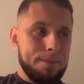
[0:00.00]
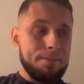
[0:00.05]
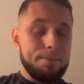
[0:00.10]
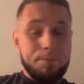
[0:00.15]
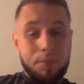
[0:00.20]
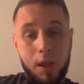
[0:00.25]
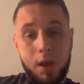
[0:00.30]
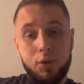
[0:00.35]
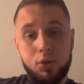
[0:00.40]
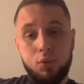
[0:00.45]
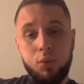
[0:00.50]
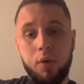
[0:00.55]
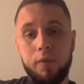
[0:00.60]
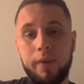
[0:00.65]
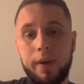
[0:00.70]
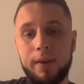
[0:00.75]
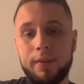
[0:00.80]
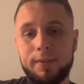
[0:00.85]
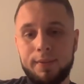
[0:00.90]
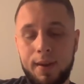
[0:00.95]
jak
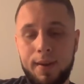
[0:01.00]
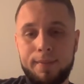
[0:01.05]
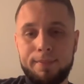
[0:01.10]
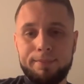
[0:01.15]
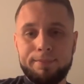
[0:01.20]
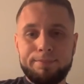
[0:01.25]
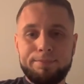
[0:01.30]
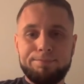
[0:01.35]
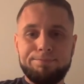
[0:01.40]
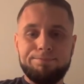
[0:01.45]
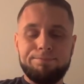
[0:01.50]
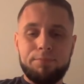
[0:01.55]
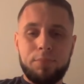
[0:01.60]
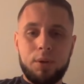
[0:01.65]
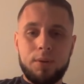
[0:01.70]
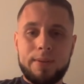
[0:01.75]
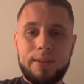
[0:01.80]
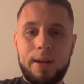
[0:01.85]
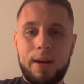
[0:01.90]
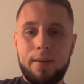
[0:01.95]
człowiek. Nie?
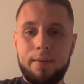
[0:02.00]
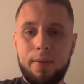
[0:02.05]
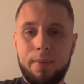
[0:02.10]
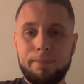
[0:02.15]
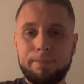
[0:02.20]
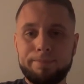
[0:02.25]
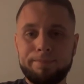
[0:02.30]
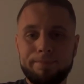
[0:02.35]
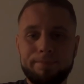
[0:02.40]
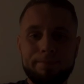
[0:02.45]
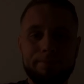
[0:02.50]
Pozdrawiam.